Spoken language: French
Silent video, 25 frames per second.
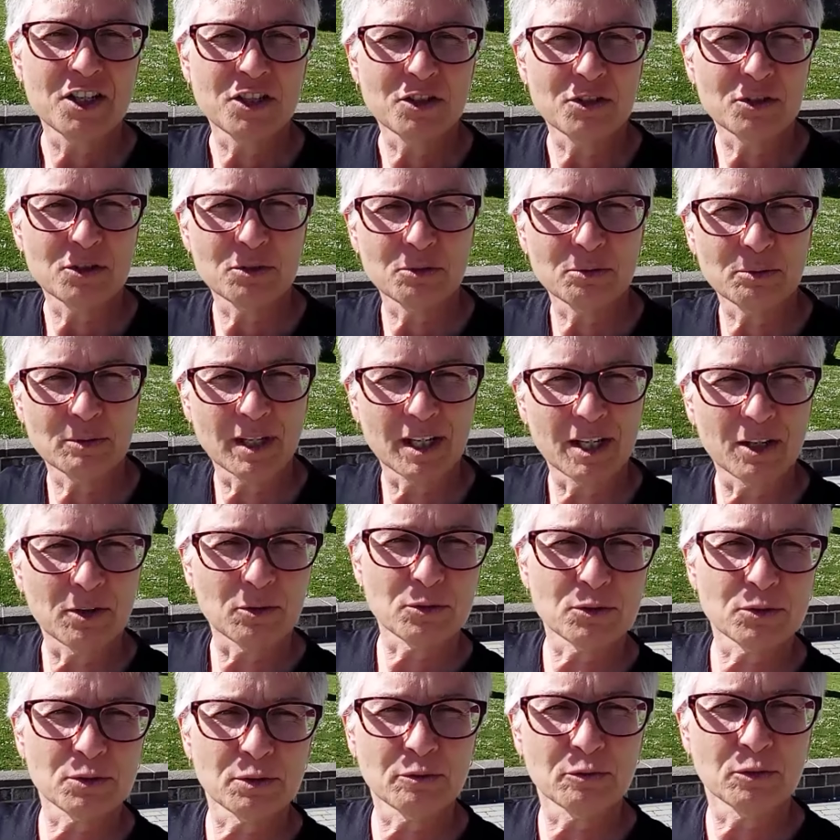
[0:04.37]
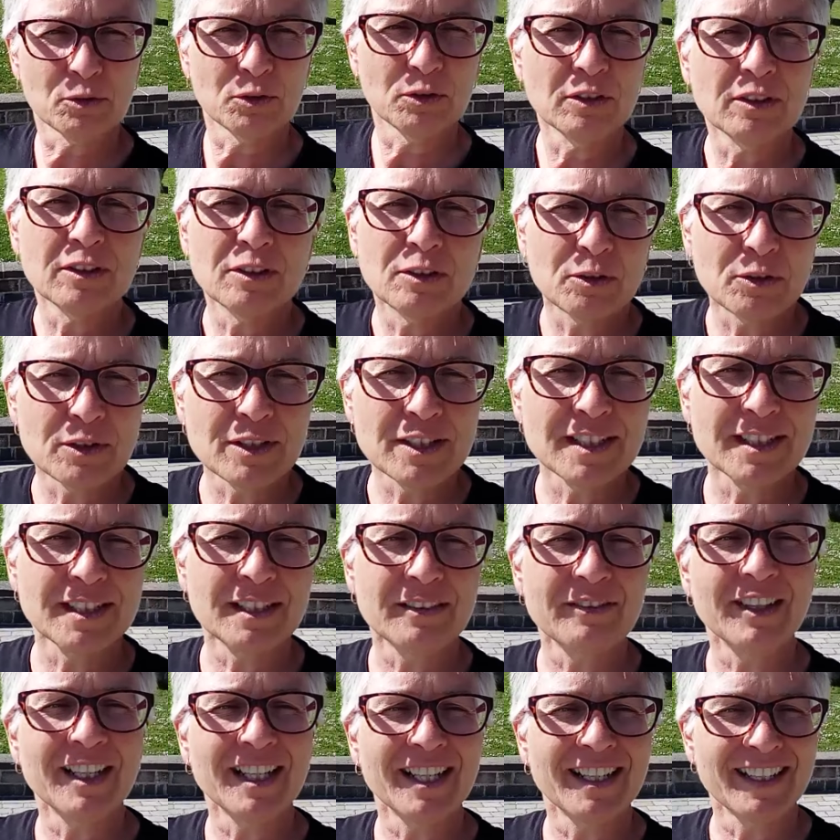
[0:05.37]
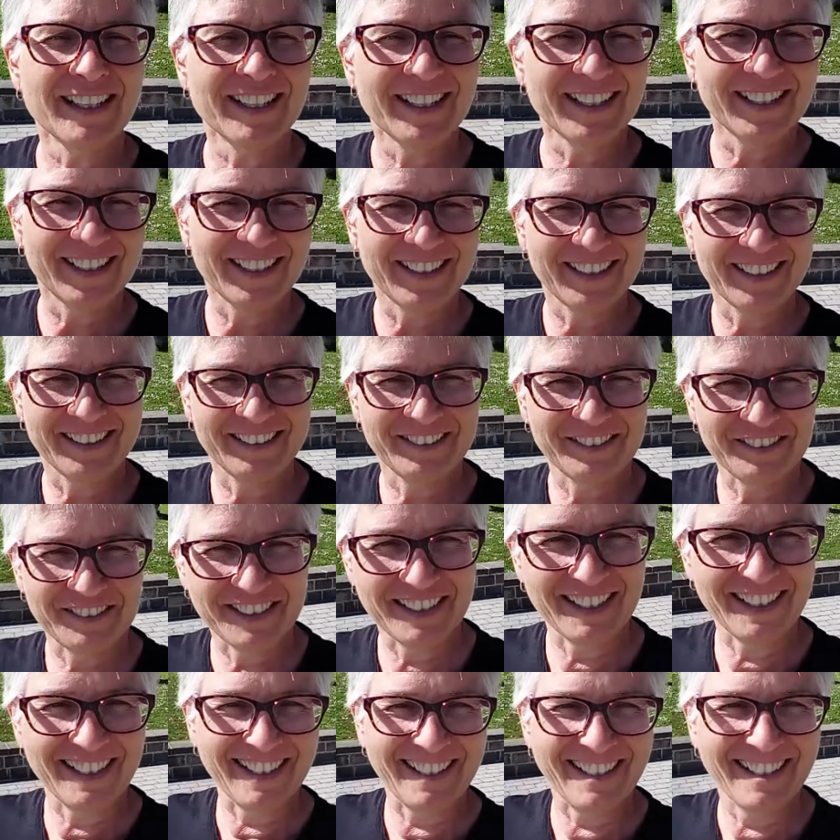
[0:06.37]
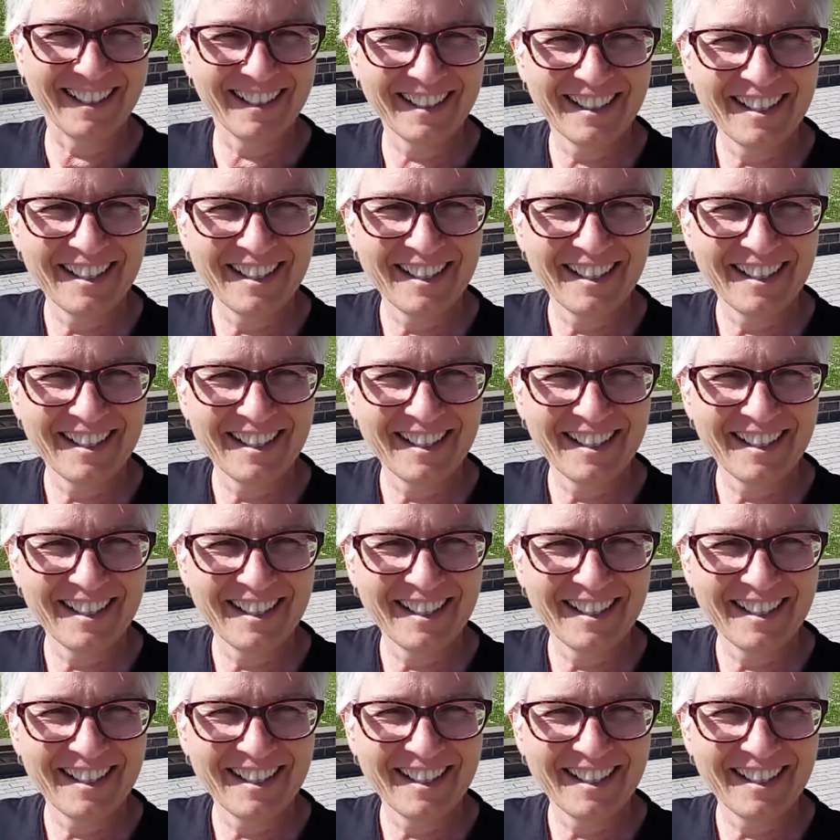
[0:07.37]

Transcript: Je suis à Roncevaux, hier. Voilà.